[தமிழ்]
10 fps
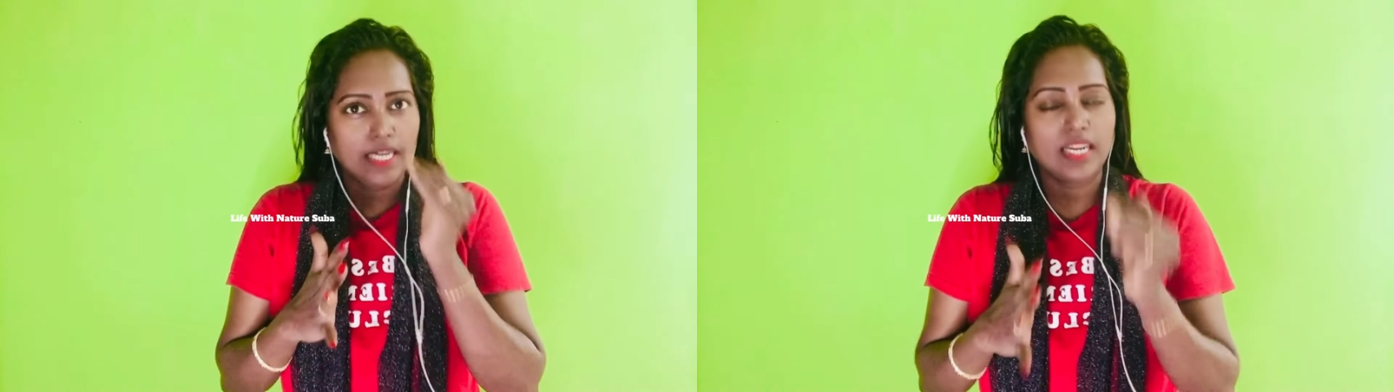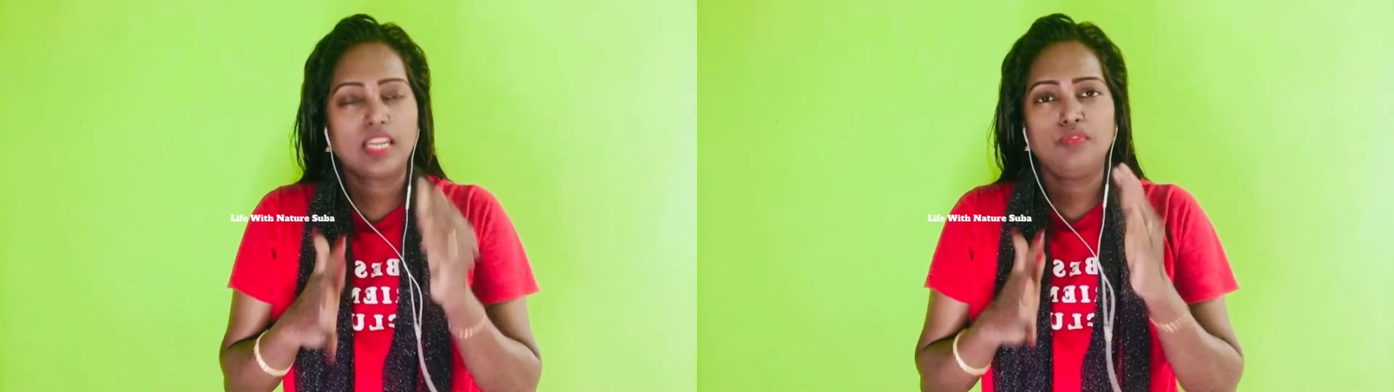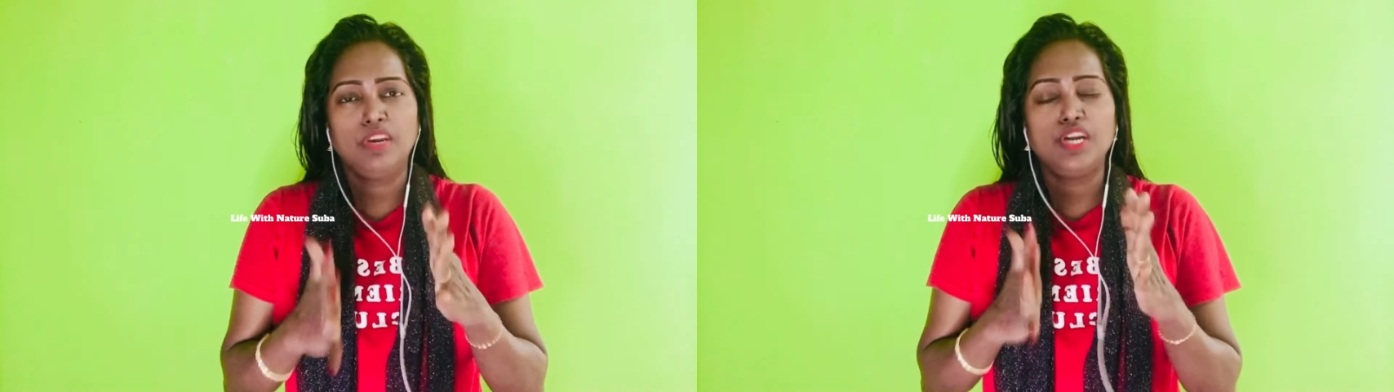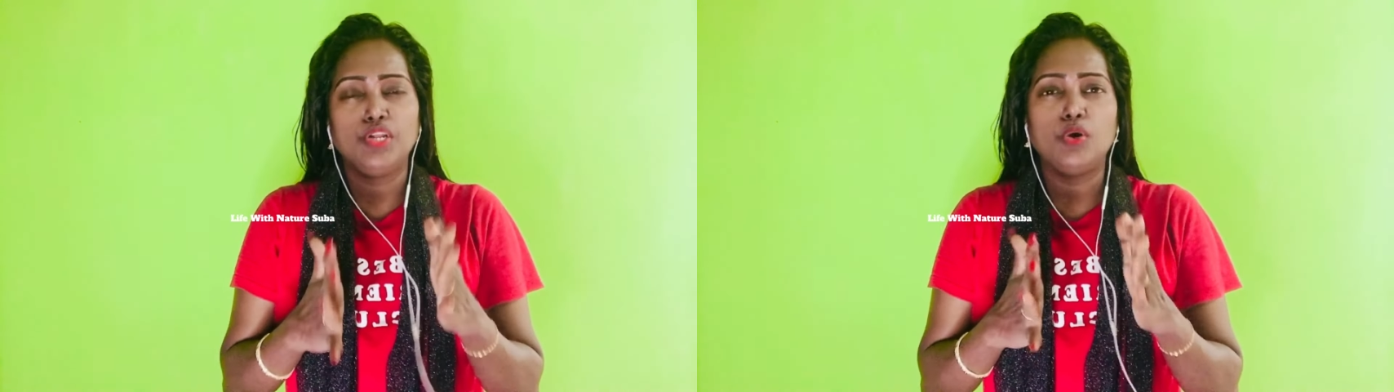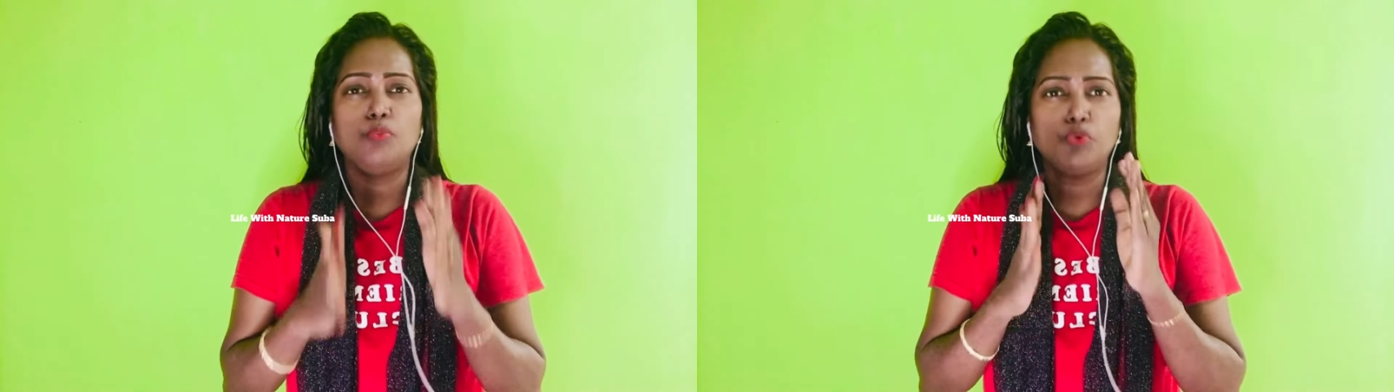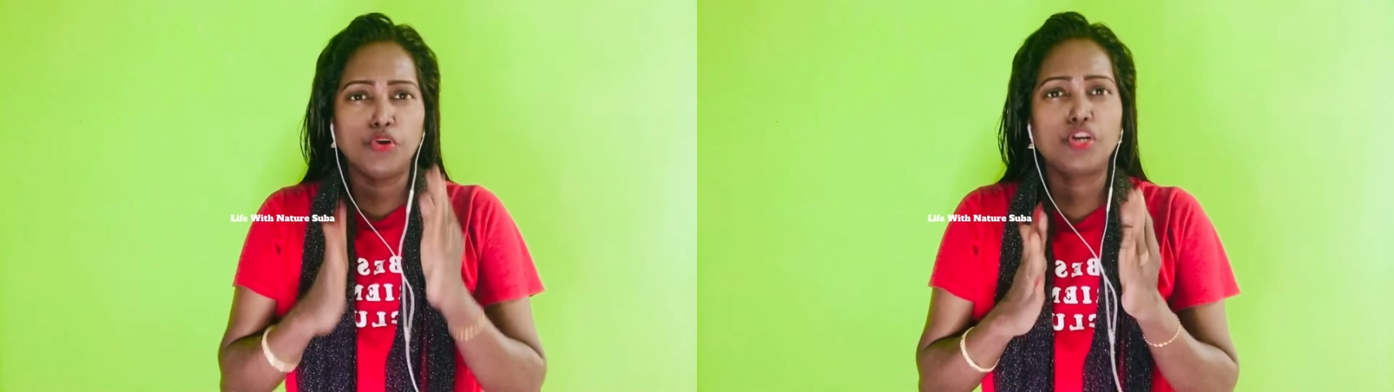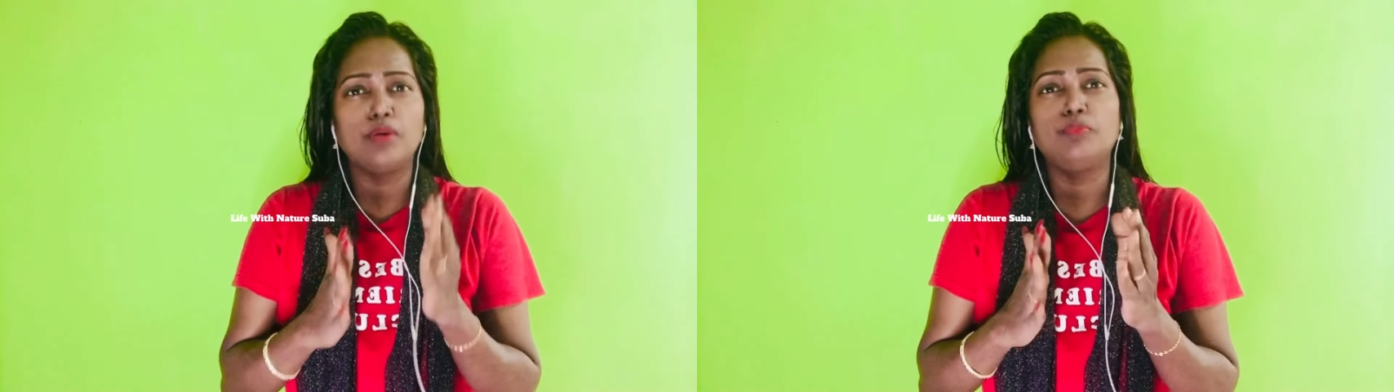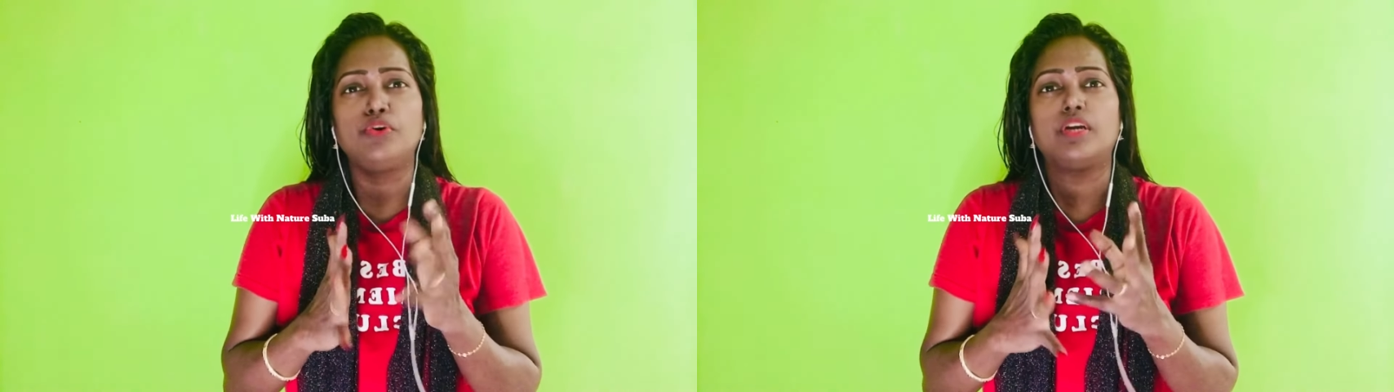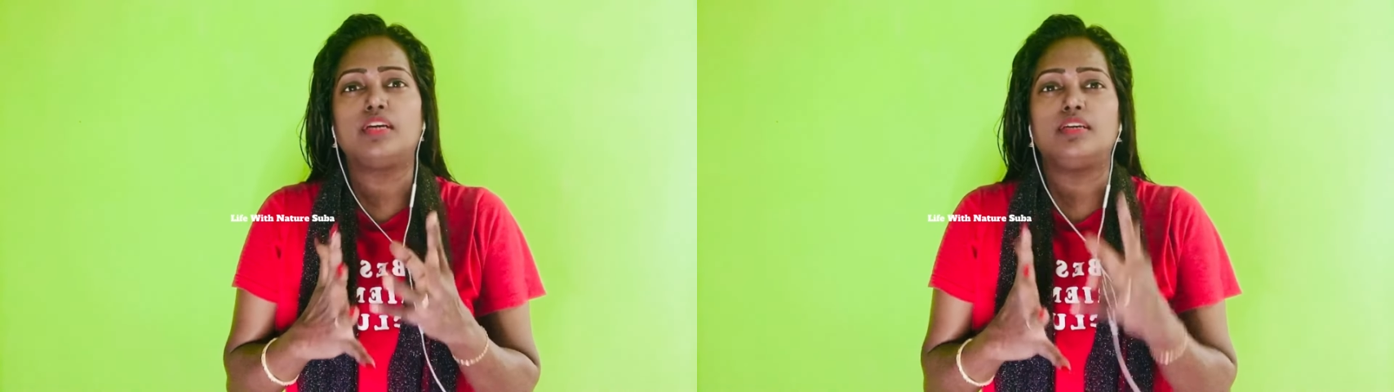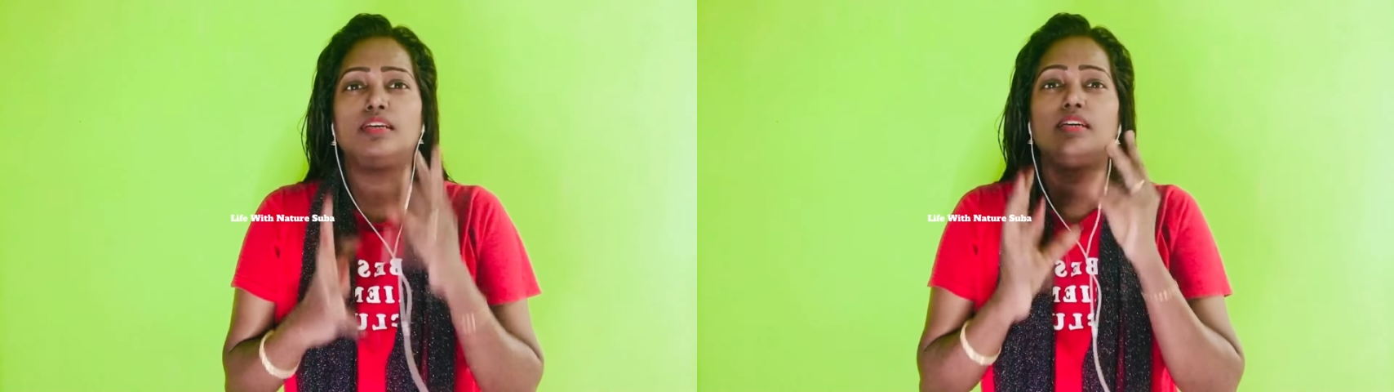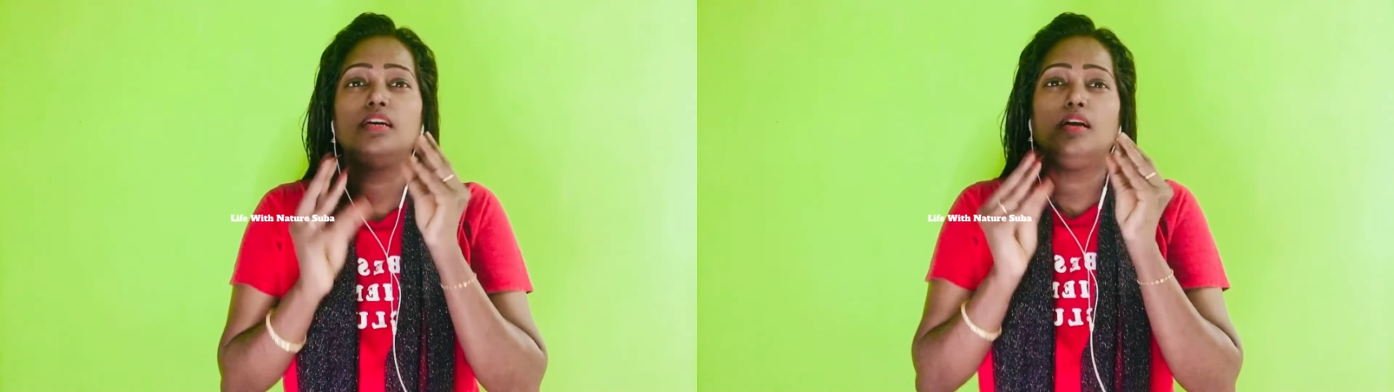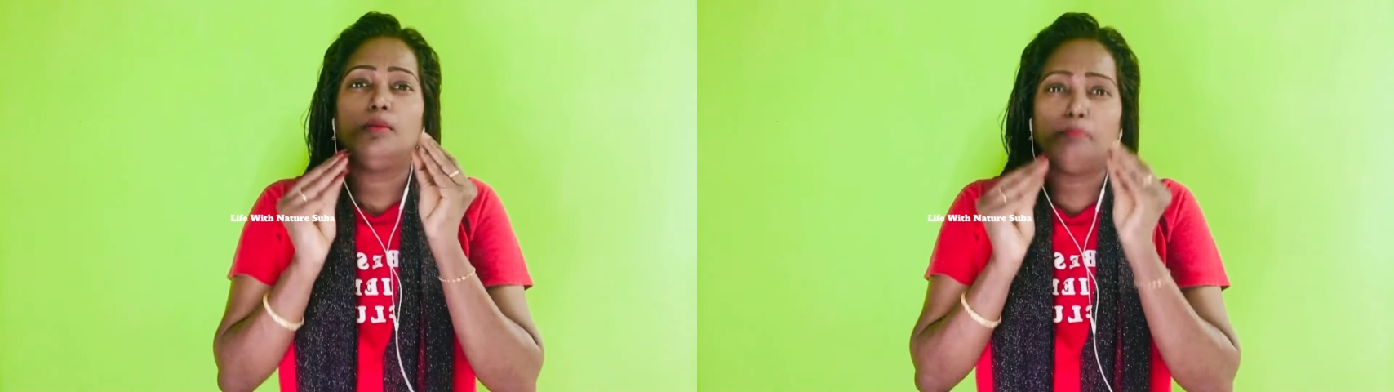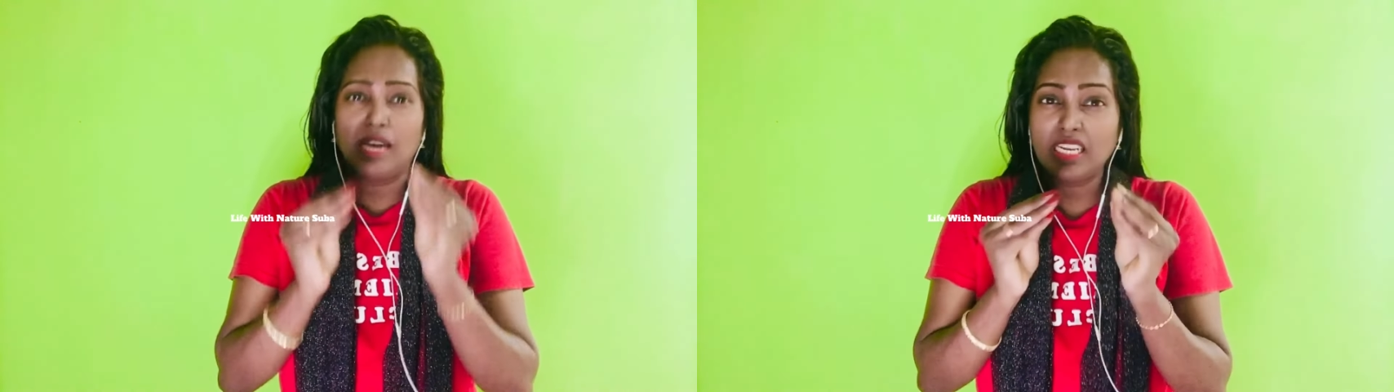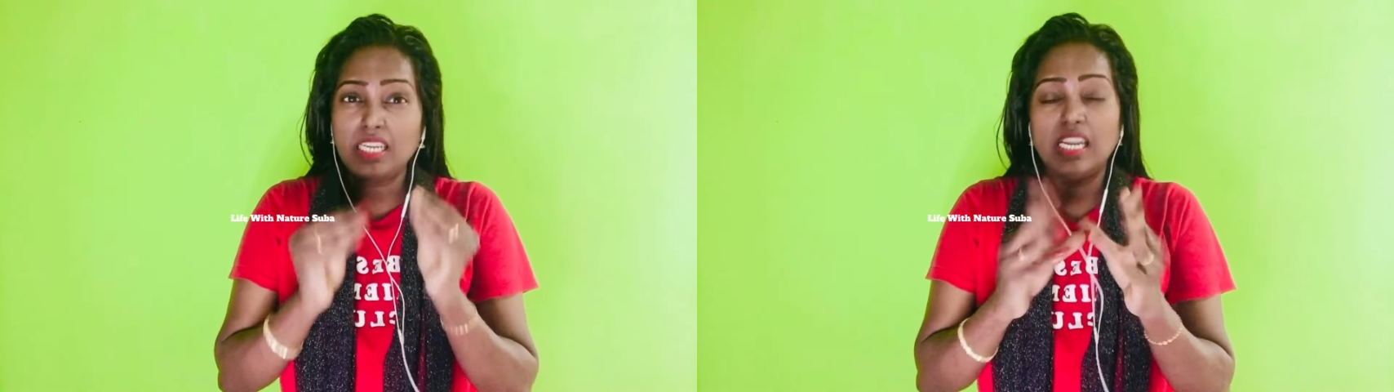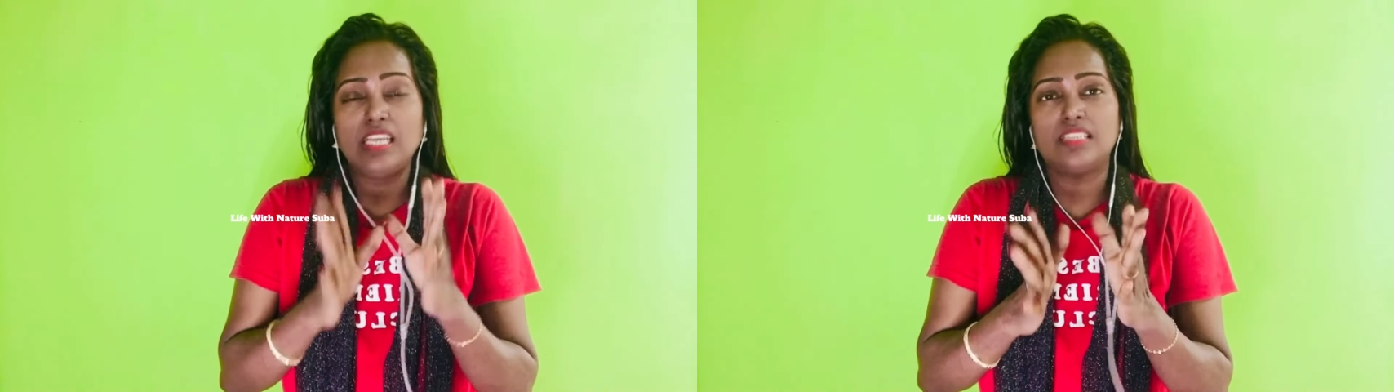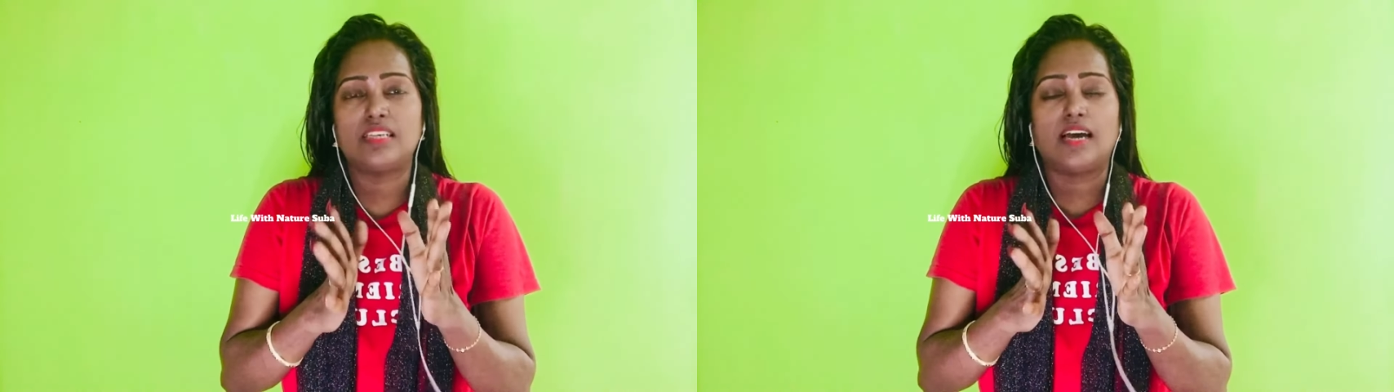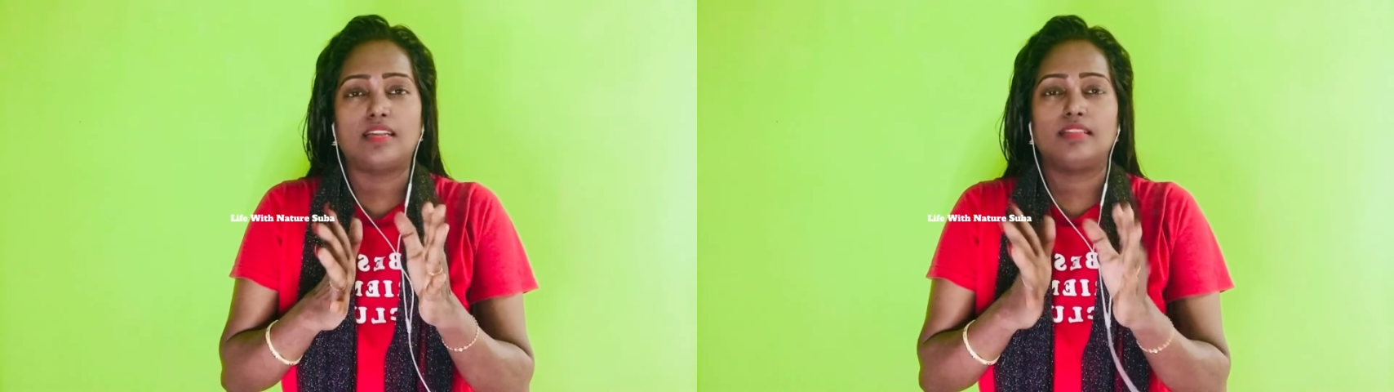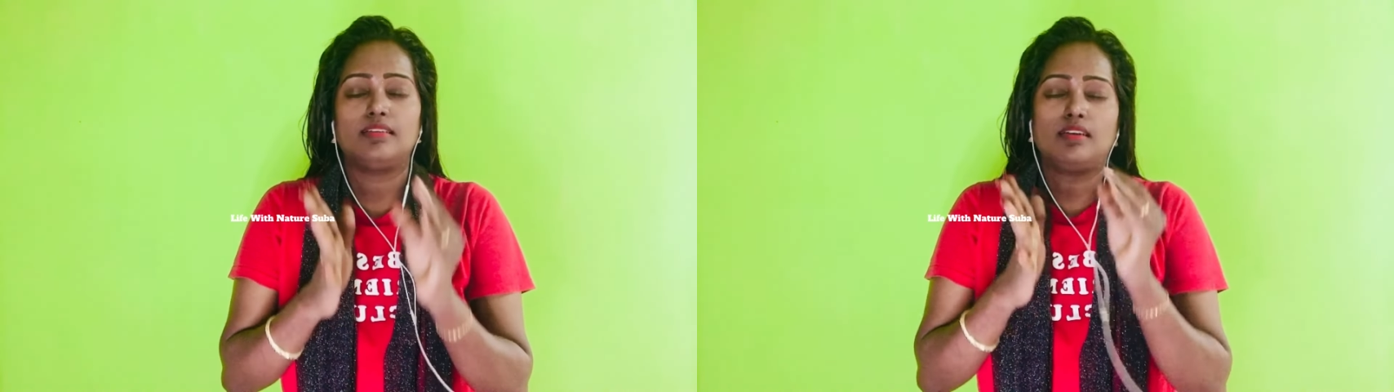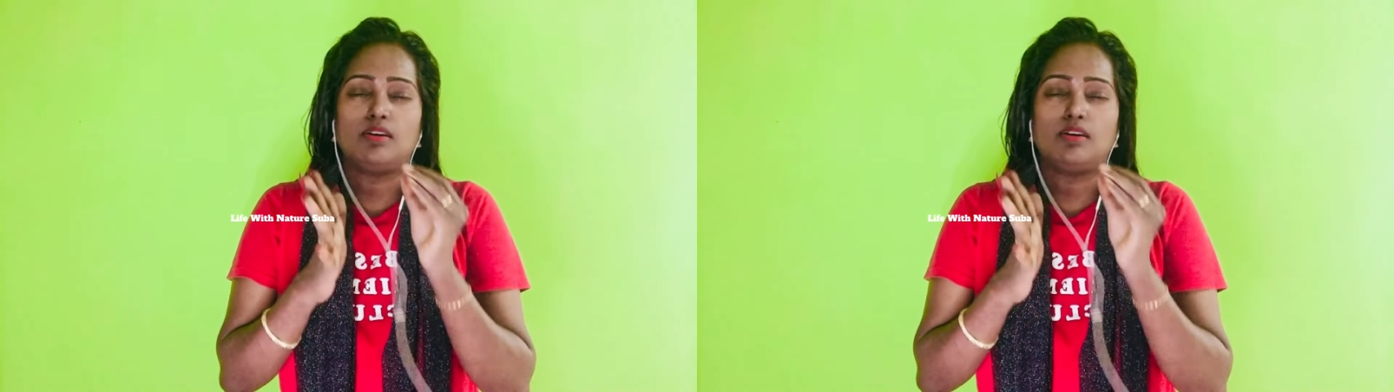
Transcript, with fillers: இன்றைக்கு வீடியோ முழுக்க முழுக்க மனநிலை சார்ந்த